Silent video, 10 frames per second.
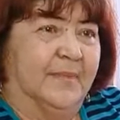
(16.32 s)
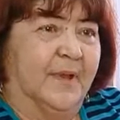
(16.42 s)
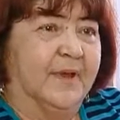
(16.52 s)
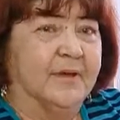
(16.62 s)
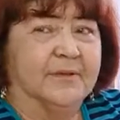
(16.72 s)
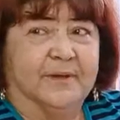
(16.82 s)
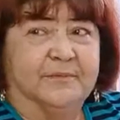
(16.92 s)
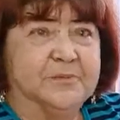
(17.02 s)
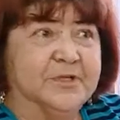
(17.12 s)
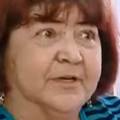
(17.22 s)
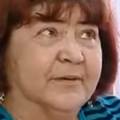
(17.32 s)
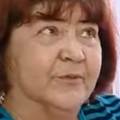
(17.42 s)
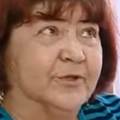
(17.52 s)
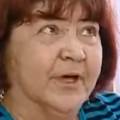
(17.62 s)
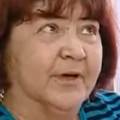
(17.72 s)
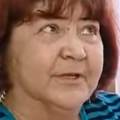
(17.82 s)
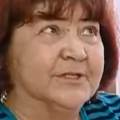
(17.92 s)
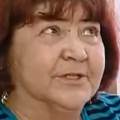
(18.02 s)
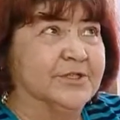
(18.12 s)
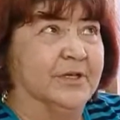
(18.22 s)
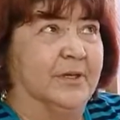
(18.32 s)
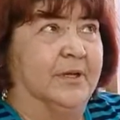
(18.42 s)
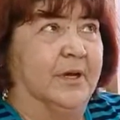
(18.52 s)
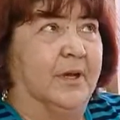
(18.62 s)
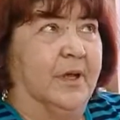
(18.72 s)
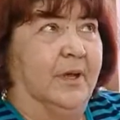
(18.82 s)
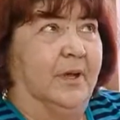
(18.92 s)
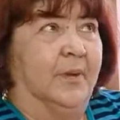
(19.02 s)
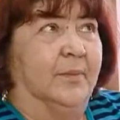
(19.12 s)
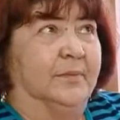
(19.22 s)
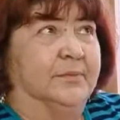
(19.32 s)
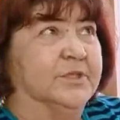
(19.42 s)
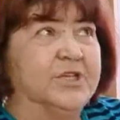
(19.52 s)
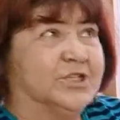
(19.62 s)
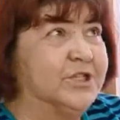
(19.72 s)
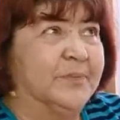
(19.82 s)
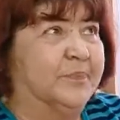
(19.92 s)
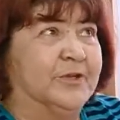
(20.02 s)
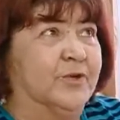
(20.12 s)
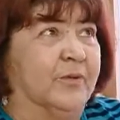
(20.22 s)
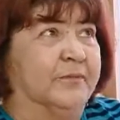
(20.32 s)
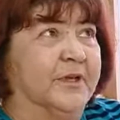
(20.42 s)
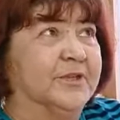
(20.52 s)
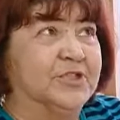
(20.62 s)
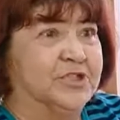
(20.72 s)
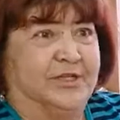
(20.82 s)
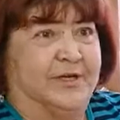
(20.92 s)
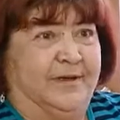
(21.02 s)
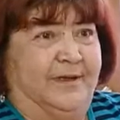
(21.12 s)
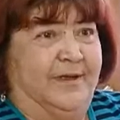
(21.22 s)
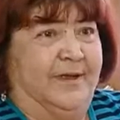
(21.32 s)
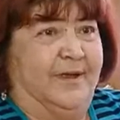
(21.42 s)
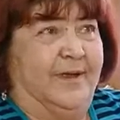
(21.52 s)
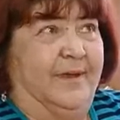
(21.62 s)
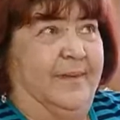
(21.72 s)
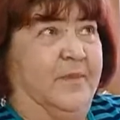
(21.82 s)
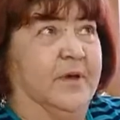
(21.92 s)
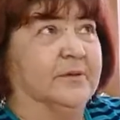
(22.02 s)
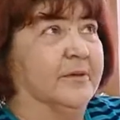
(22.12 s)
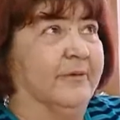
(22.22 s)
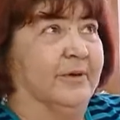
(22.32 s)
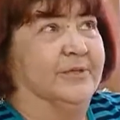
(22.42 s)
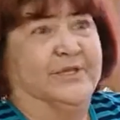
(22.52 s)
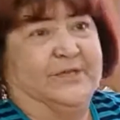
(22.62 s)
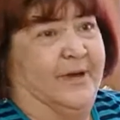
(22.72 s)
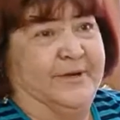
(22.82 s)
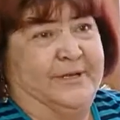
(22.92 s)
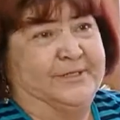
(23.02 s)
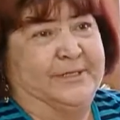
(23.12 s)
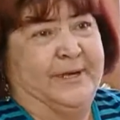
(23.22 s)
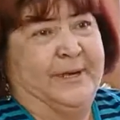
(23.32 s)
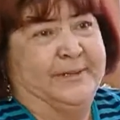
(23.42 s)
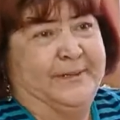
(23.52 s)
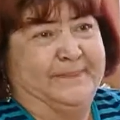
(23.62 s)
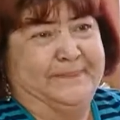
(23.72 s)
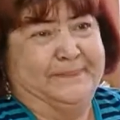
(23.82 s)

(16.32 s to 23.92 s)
Ира так вообще, вот я слышала, Ира, дыши, Петровна, дыши. Я открываю глаза, они стоят –